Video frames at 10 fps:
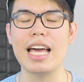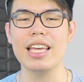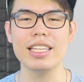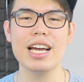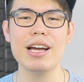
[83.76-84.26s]

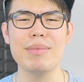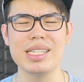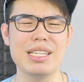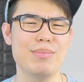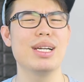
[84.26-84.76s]
kayaknya
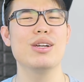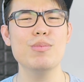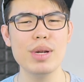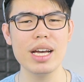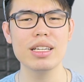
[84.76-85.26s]
masih
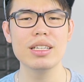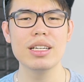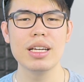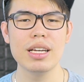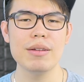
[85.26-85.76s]
belum lah.
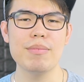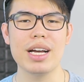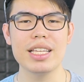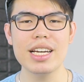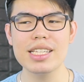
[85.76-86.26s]

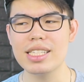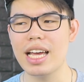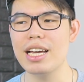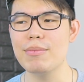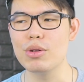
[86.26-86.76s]
Makanya
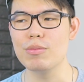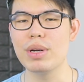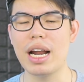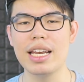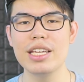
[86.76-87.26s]
saya belum
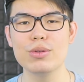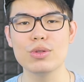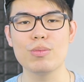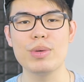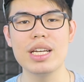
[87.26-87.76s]
berani
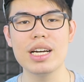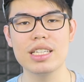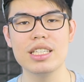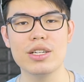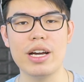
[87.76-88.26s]
untuk
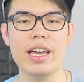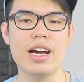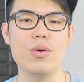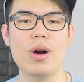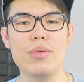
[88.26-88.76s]
pindah ke
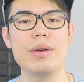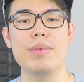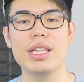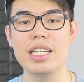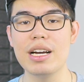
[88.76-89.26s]
kayak Huawei
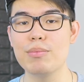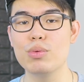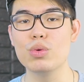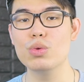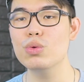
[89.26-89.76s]
P30
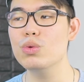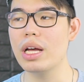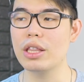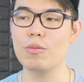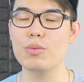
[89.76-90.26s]

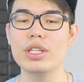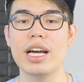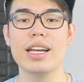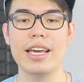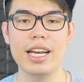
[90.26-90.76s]
ataupun
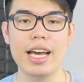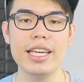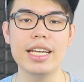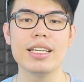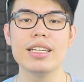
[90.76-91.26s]
yang
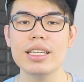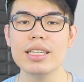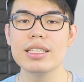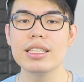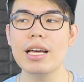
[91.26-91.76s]
lain-lain.
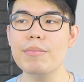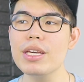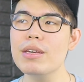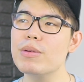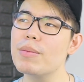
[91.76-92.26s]

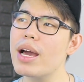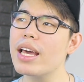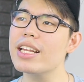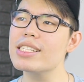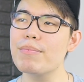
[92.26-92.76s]
Tapi
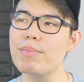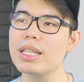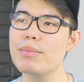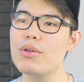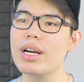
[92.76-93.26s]
kemarin
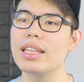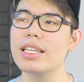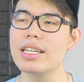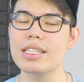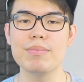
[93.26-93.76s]
sempat mau
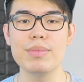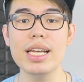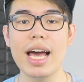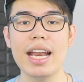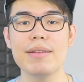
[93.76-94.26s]
ganti ke S9,
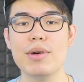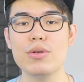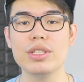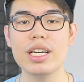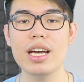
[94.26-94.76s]

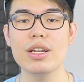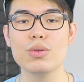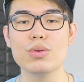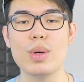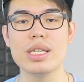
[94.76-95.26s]
maunya
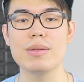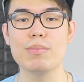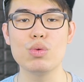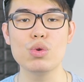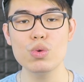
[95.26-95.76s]
nunggu
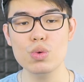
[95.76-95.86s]
S10,